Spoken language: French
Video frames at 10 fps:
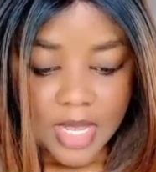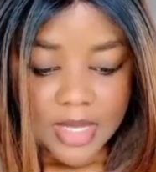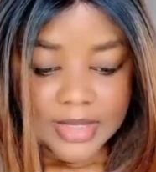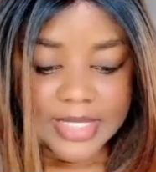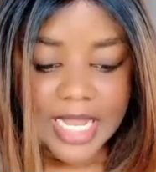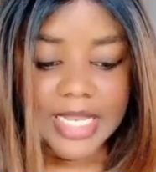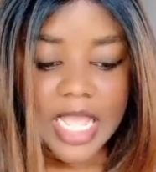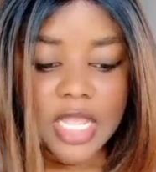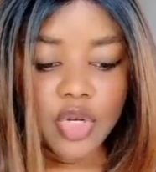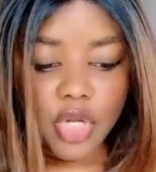Cette
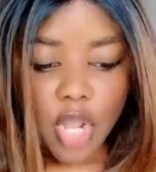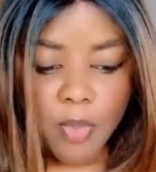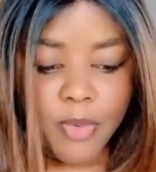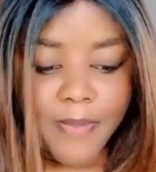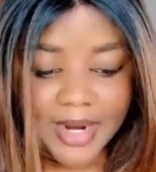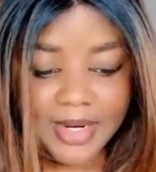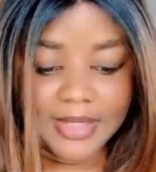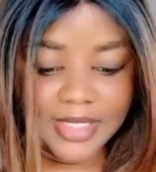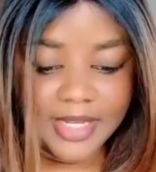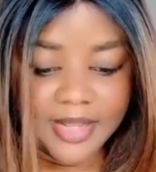énorme
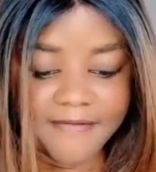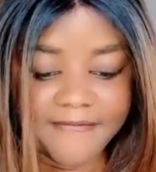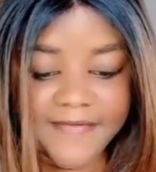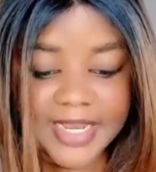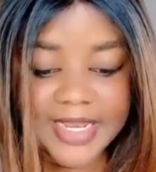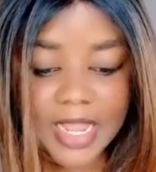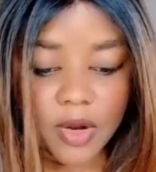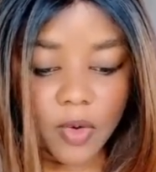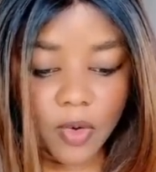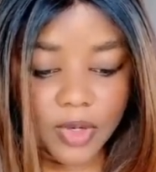baganté fait des
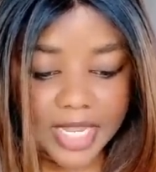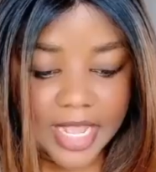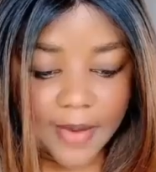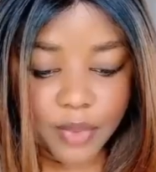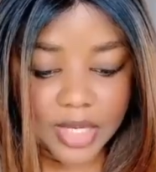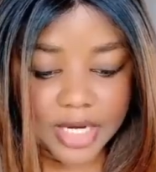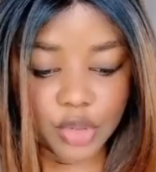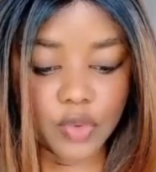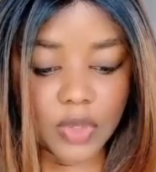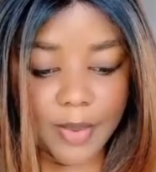gros dégâts pour les
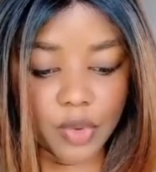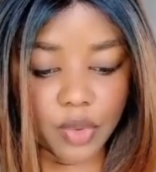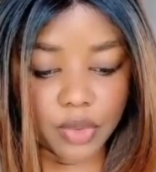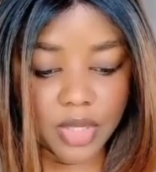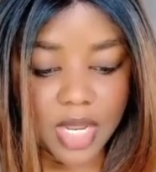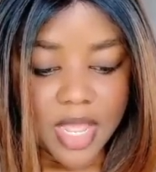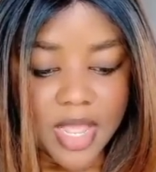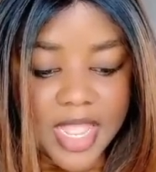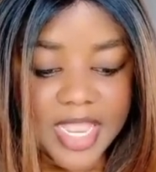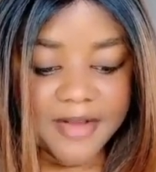jeunes au Cameroun.
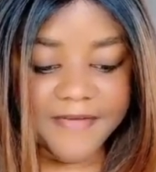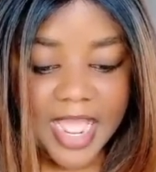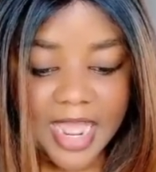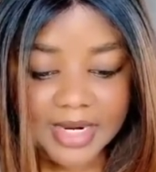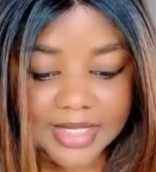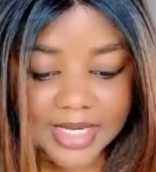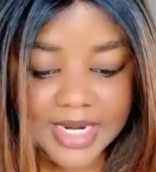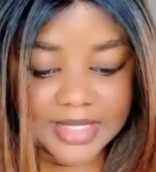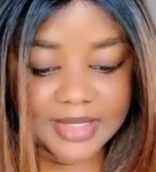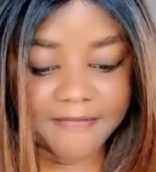Il fait entrer
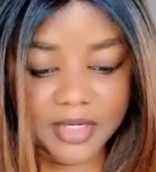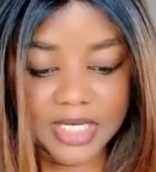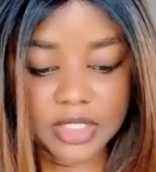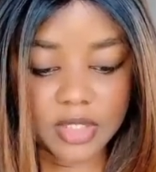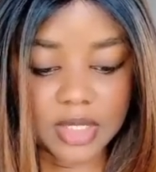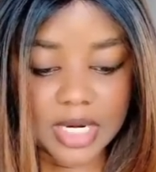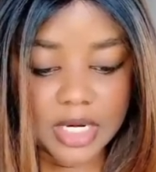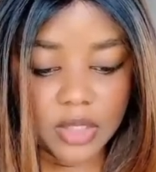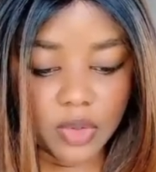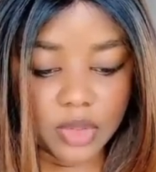les enfants des gens dans
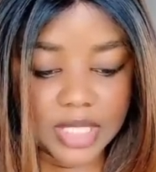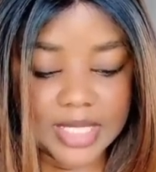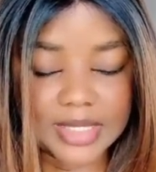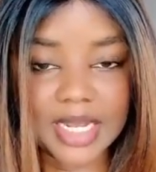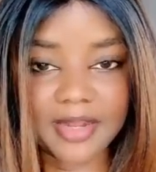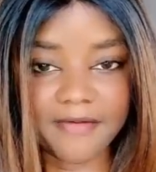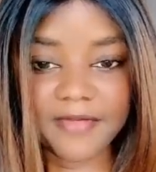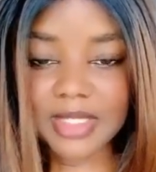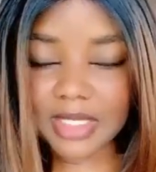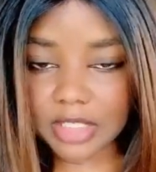les
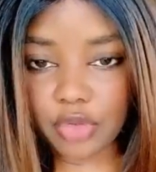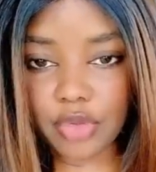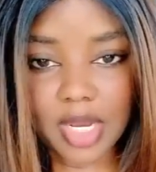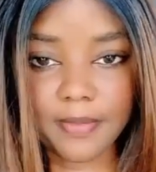rituels.